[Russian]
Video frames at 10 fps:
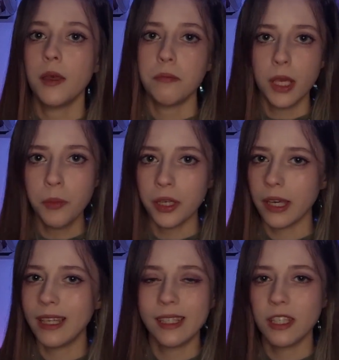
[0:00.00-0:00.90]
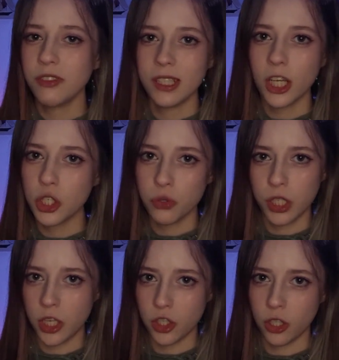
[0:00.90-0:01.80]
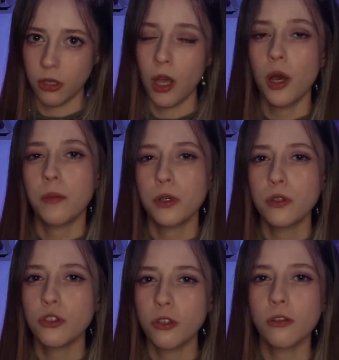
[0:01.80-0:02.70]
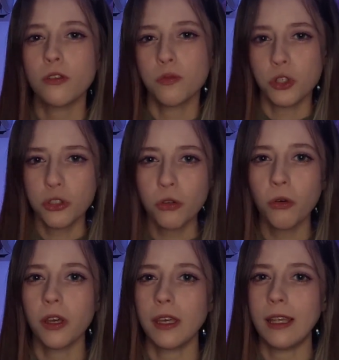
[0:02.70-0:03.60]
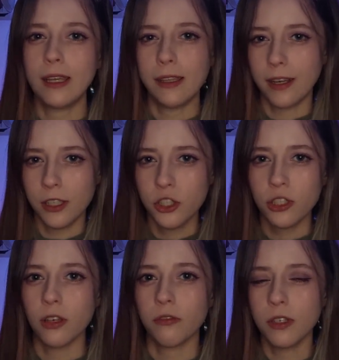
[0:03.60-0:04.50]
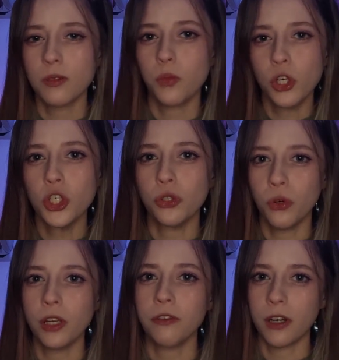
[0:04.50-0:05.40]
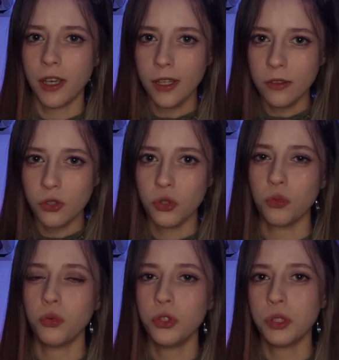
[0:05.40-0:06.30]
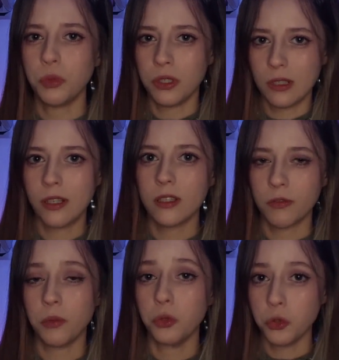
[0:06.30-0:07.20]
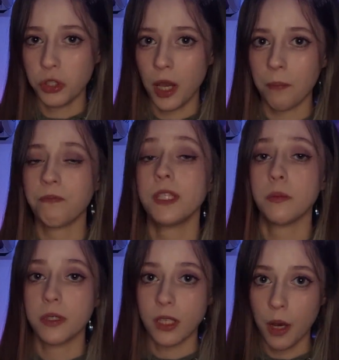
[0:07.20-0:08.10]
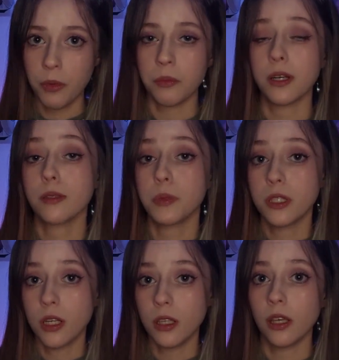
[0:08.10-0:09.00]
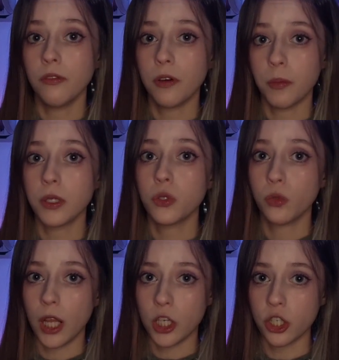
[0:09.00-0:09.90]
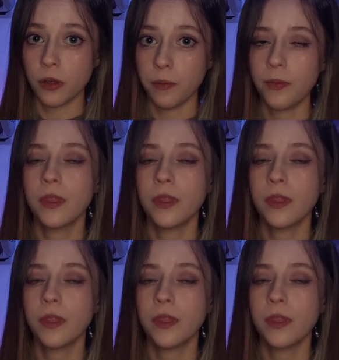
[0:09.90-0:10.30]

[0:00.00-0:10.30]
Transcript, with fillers: Мемы — это не всегда шутечки. просто что-то смешное или ироничное вы с большей долей вероятностью будете пересылать своим друзьям, тем самым распространяя информацию дальше.